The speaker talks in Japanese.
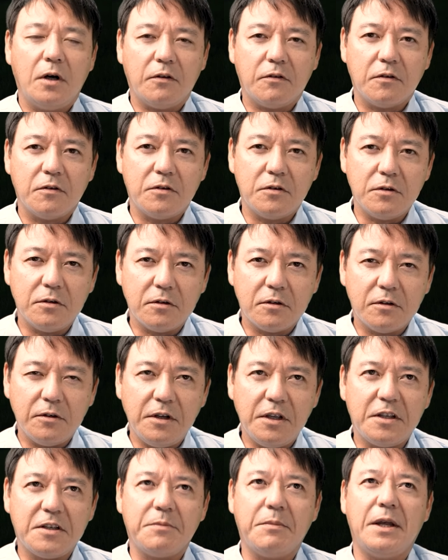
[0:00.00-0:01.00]
月19
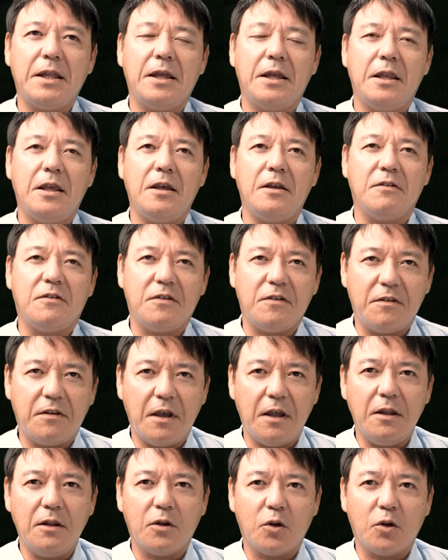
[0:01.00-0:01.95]
日までに事前